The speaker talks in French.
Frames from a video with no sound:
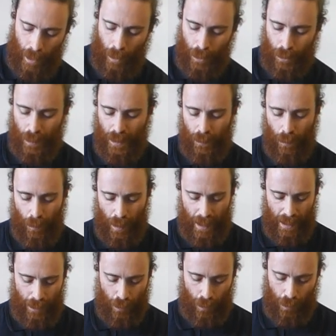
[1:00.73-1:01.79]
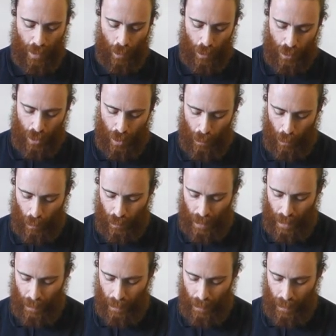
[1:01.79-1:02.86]
Ensuite, vous voyez, sur le microscope,
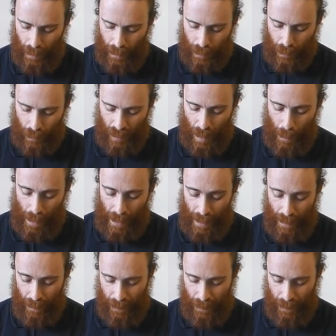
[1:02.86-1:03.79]
on a ce qu'on appelle les